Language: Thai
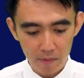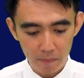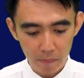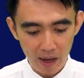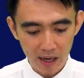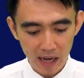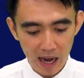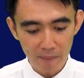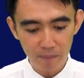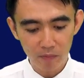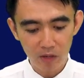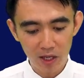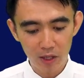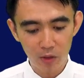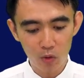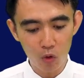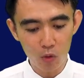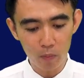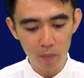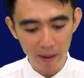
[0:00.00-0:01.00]
พระคำที่
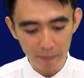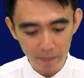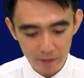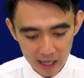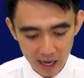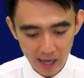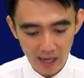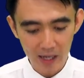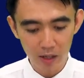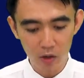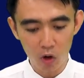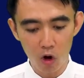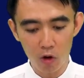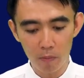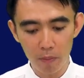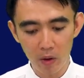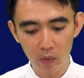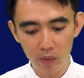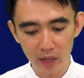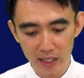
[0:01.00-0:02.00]
ถูกปรับใช้ของ
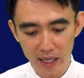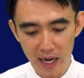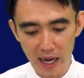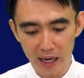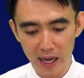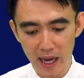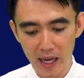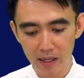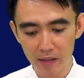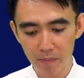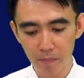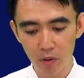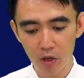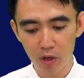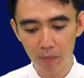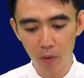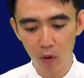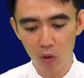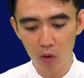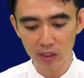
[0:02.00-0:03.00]
พระวิญญาณนั้นเพื่อ
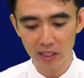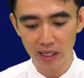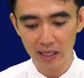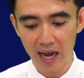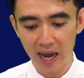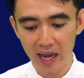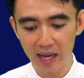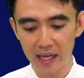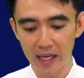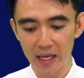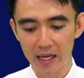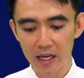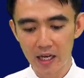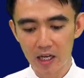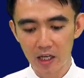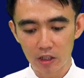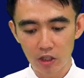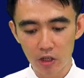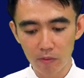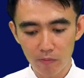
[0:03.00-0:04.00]
พระองค์จะได้
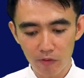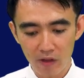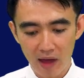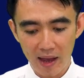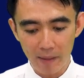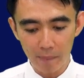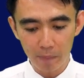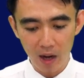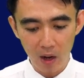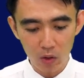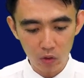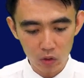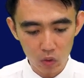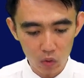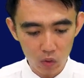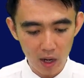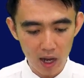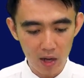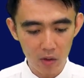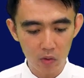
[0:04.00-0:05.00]
ซึมซาบเข้าสู่
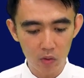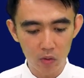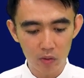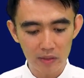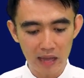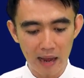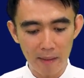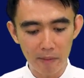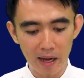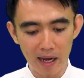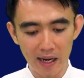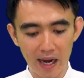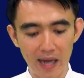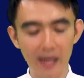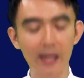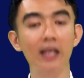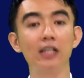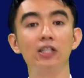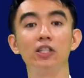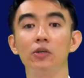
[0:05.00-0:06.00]
เราตามหลักการ
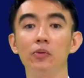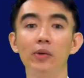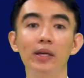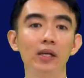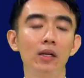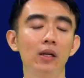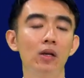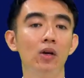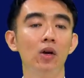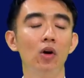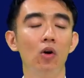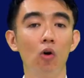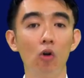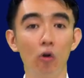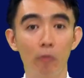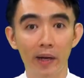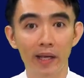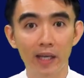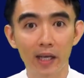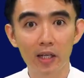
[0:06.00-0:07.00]
แห่งชีวิตโอ้
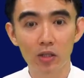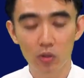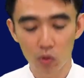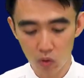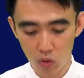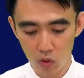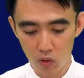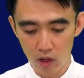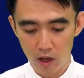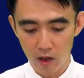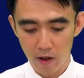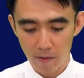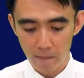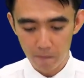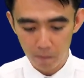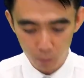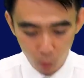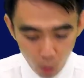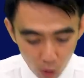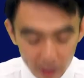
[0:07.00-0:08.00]
พระเยซู
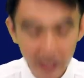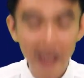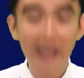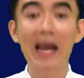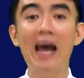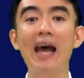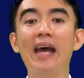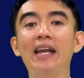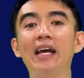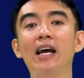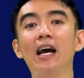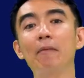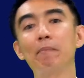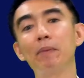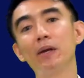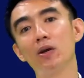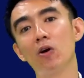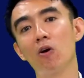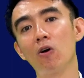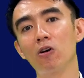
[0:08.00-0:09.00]
พูดง่ายๆนะครับ
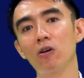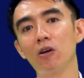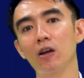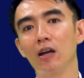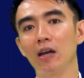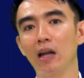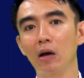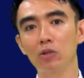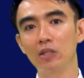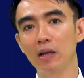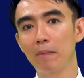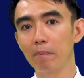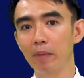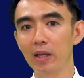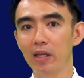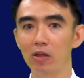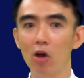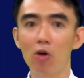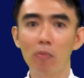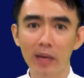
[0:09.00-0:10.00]
พี่น้องเราจำเป็
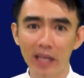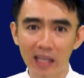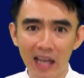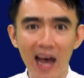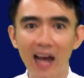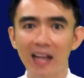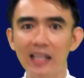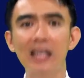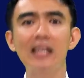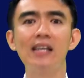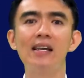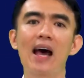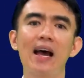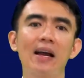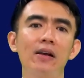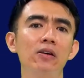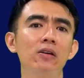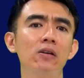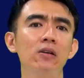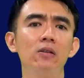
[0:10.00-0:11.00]
นต้องมีท่าทีอย่าง
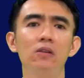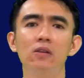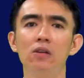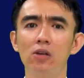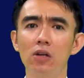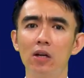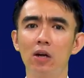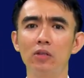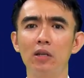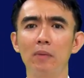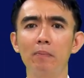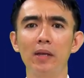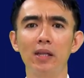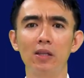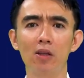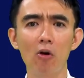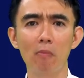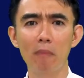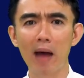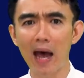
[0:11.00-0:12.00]
หนึ่งคือเราจำเป็น
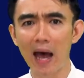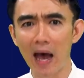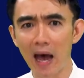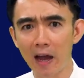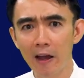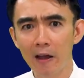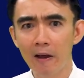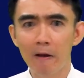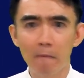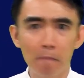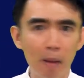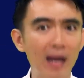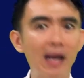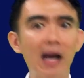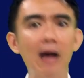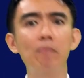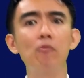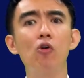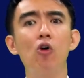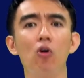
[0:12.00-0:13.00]
ต้องมาหาพระ
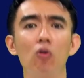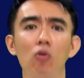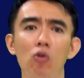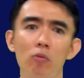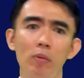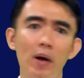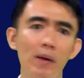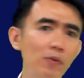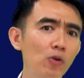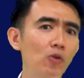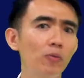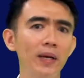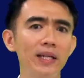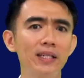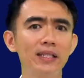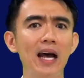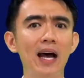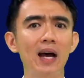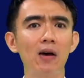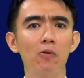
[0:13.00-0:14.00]
คำขององค์พระผู้เป็น
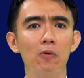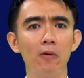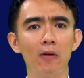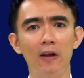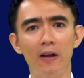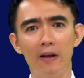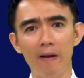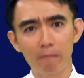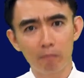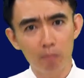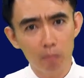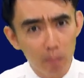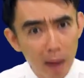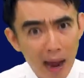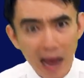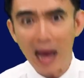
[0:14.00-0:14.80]
เจ้ามา